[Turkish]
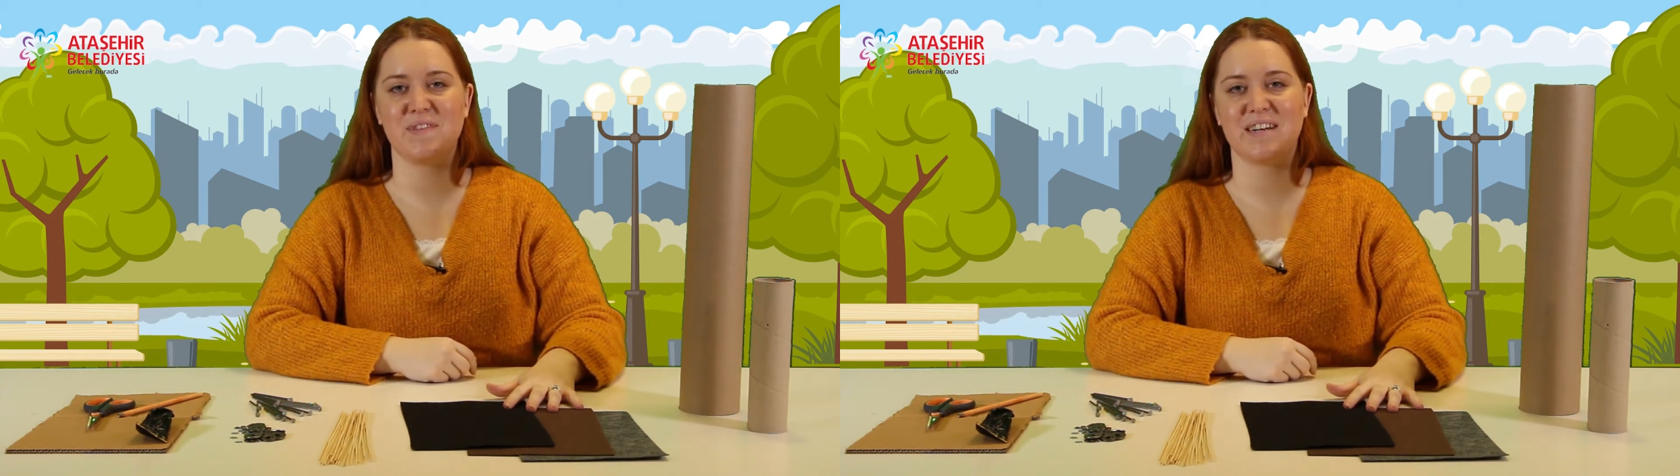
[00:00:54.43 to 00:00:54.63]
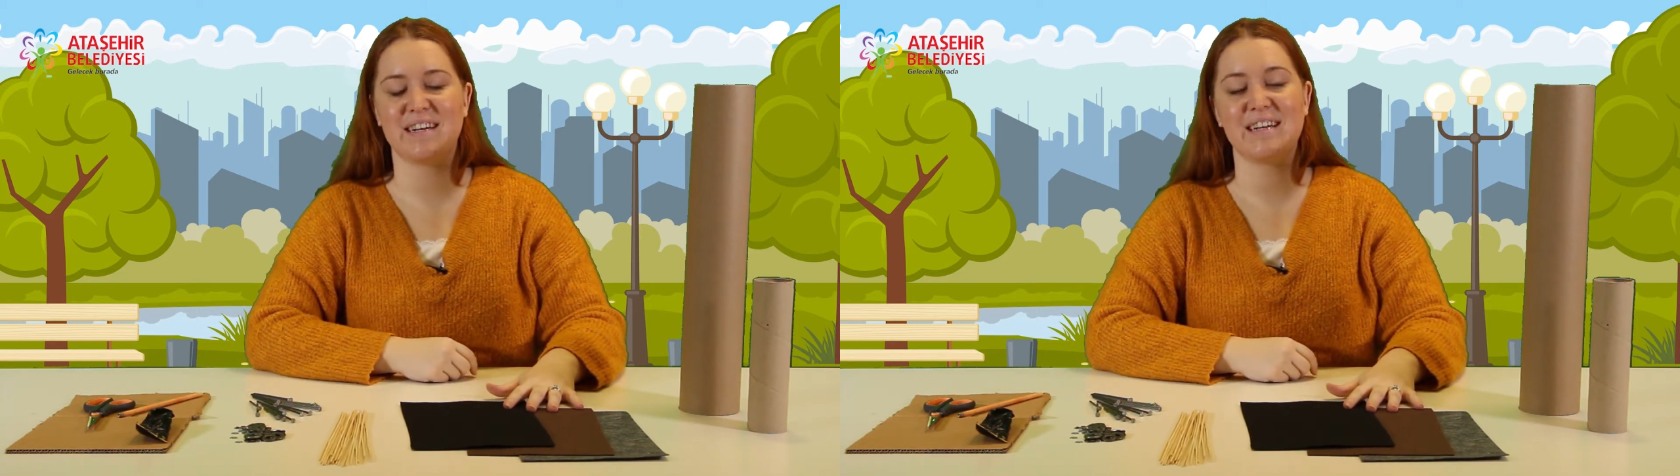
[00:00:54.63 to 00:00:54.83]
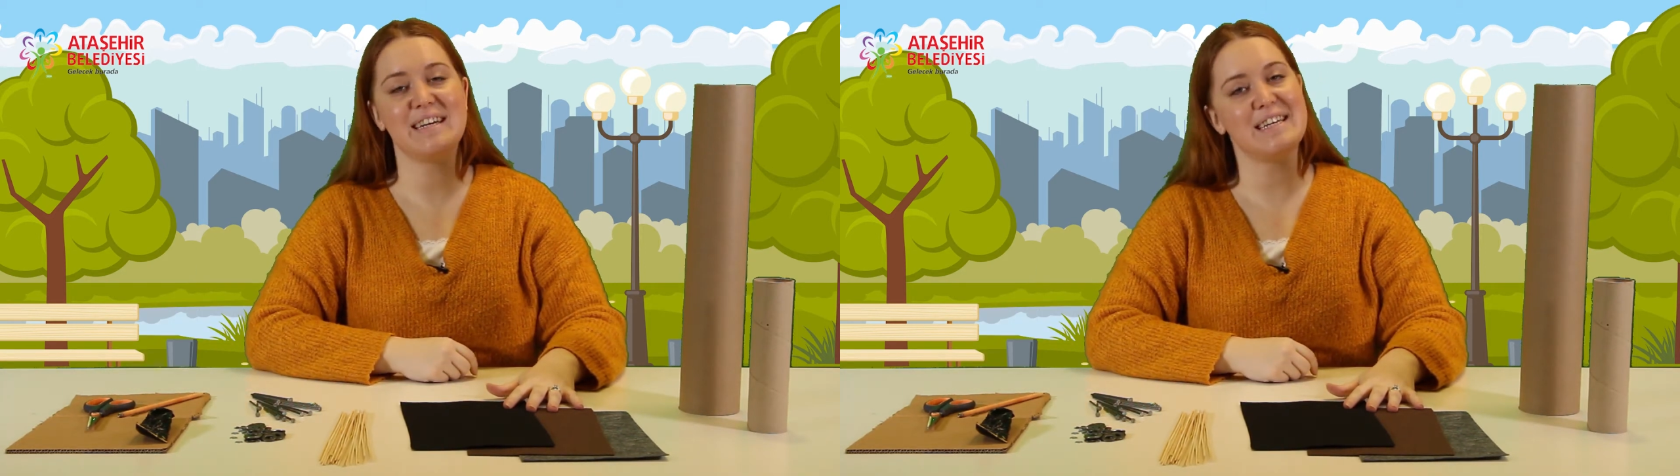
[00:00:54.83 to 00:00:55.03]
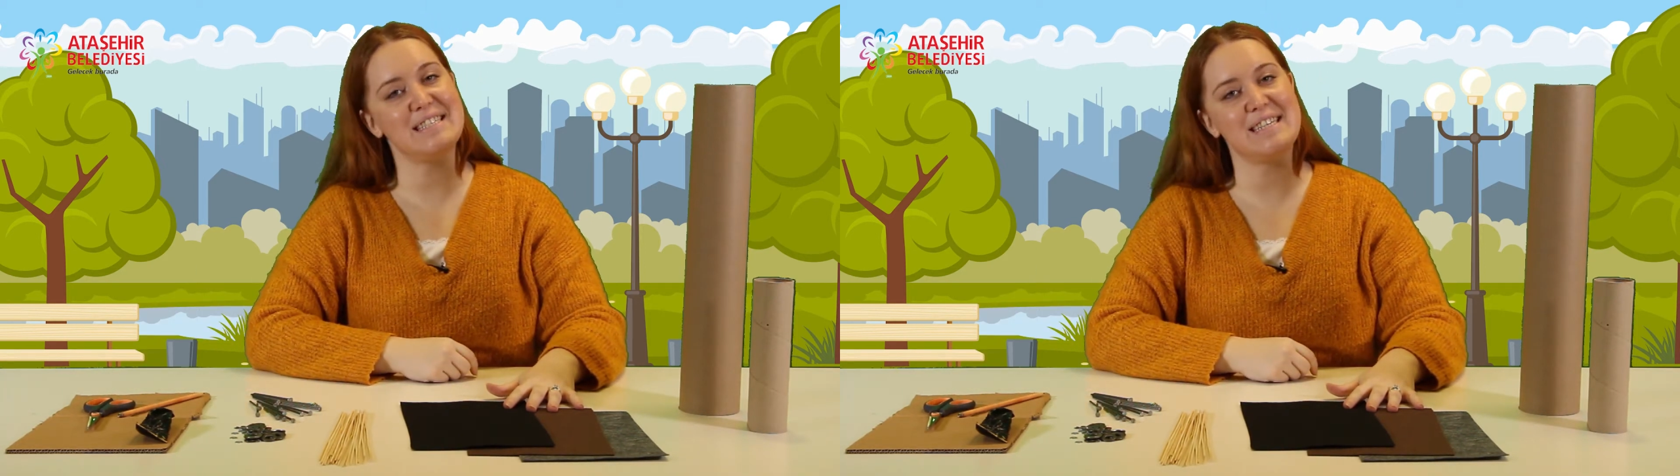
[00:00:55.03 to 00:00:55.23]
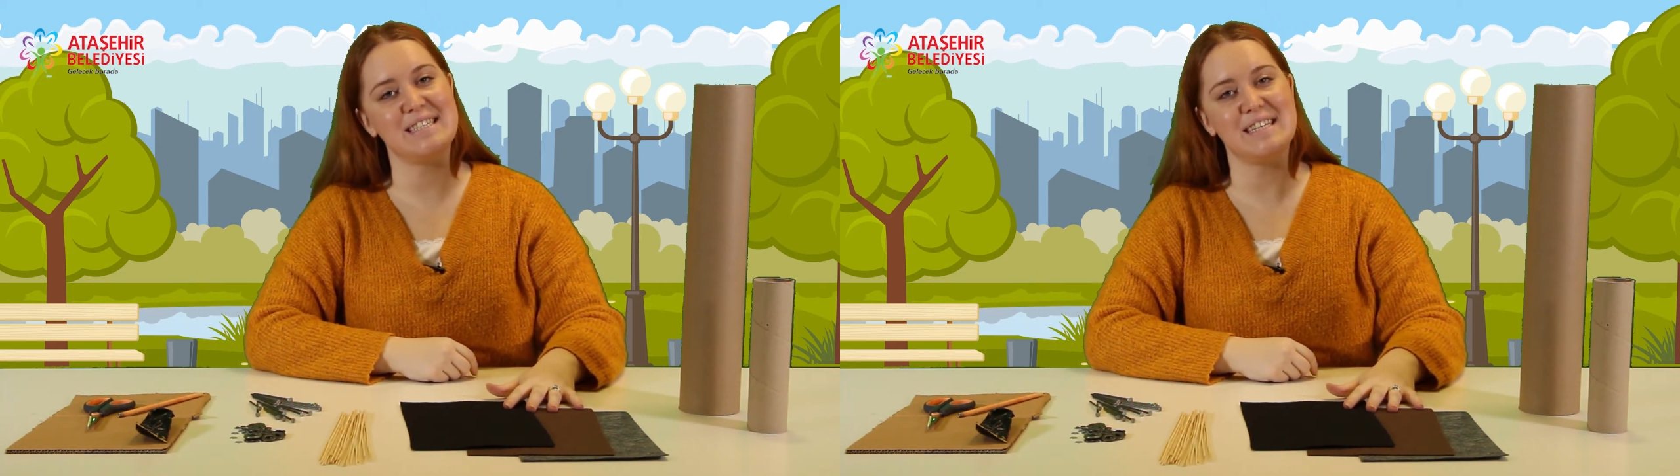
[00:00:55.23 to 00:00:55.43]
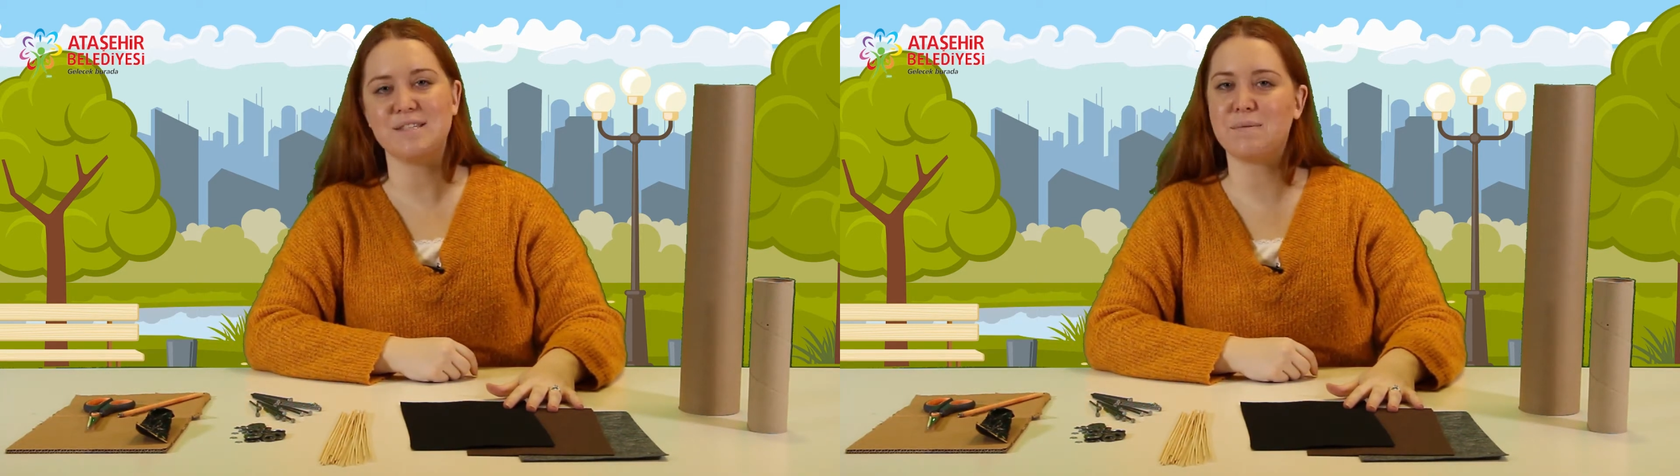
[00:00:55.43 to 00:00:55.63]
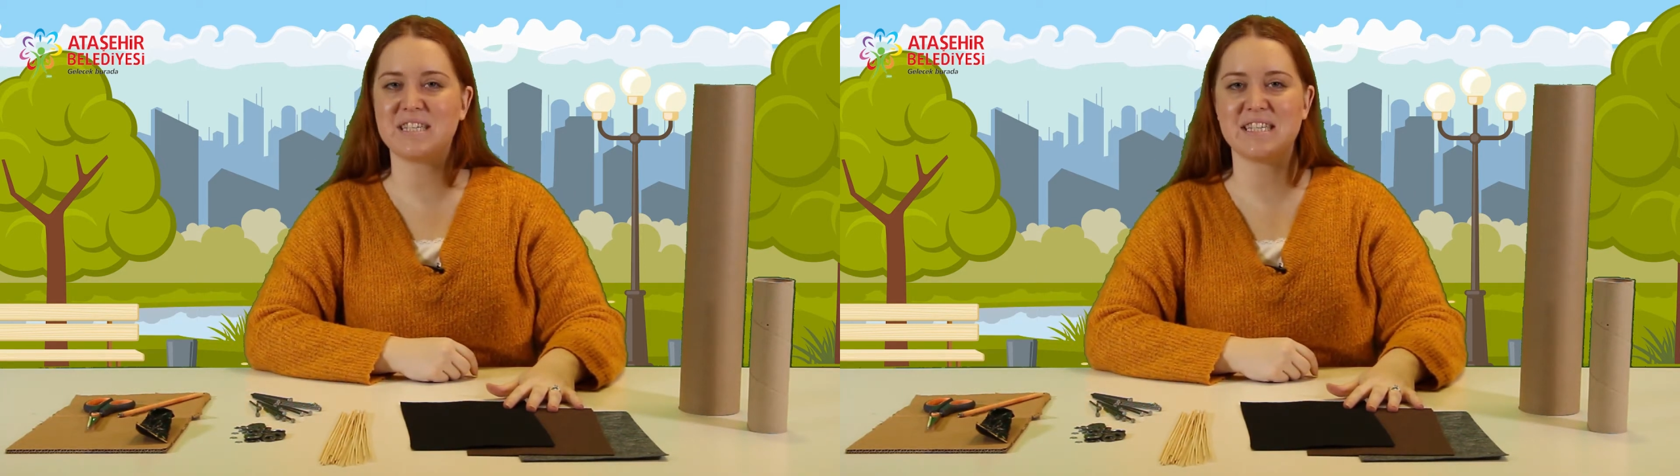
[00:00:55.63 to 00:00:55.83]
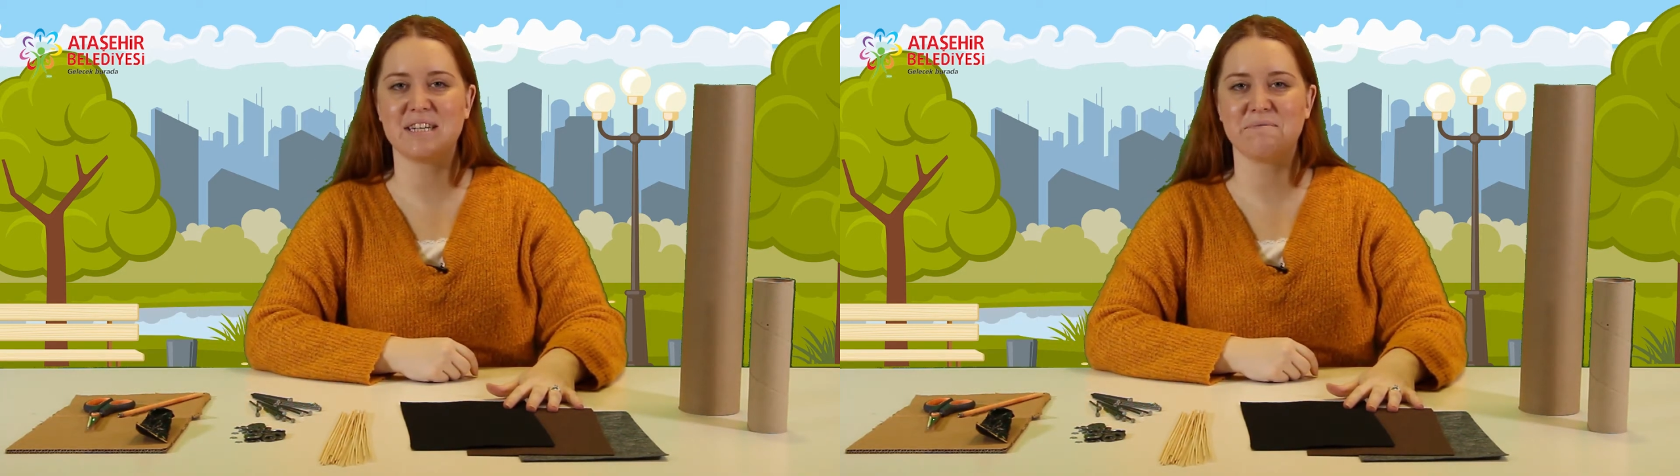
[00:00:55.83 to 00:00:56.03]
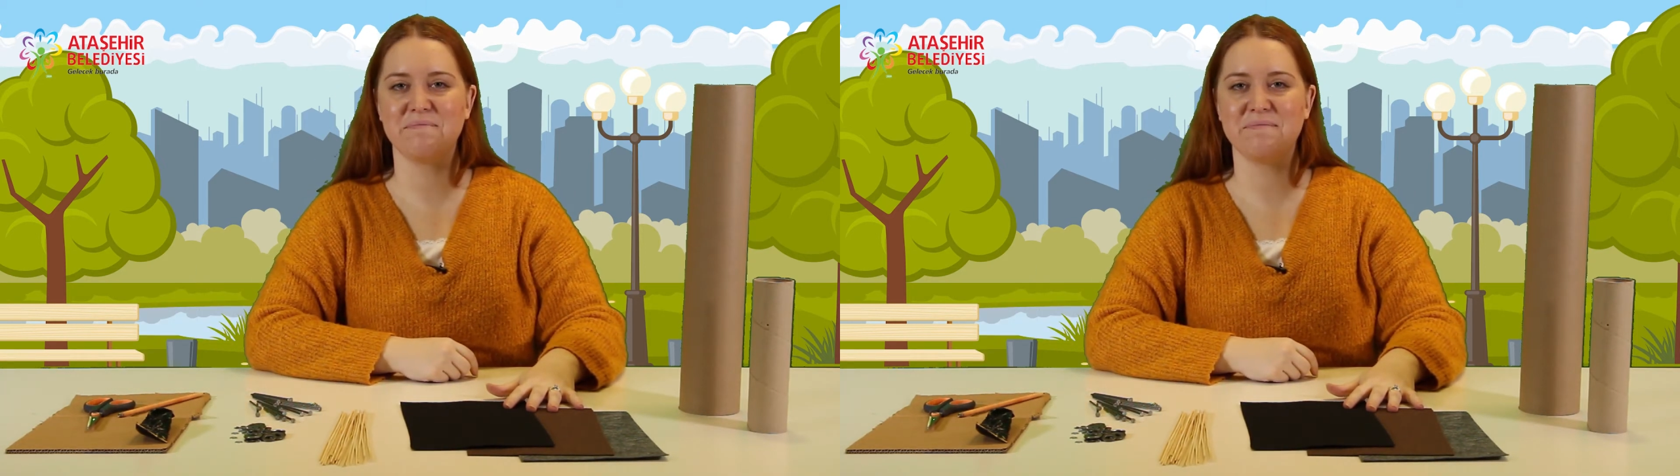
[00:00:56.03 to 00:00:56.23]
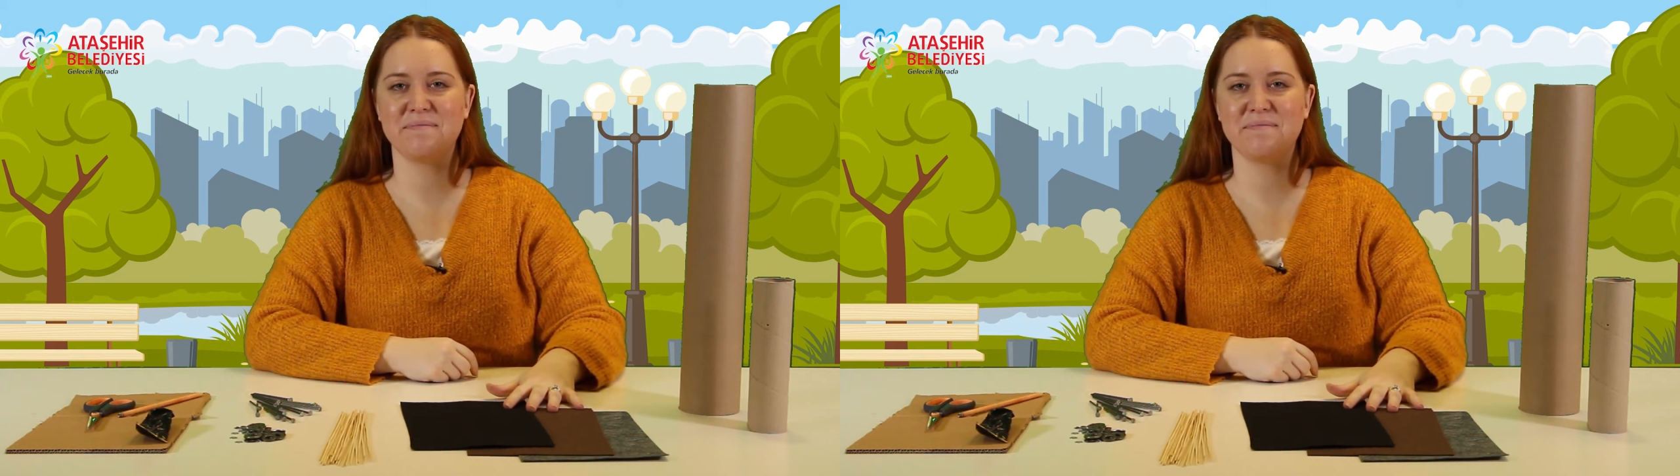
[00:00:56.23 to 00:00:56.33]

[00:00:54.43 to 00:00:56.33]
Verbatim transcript: var. İsterseniz başlayalım.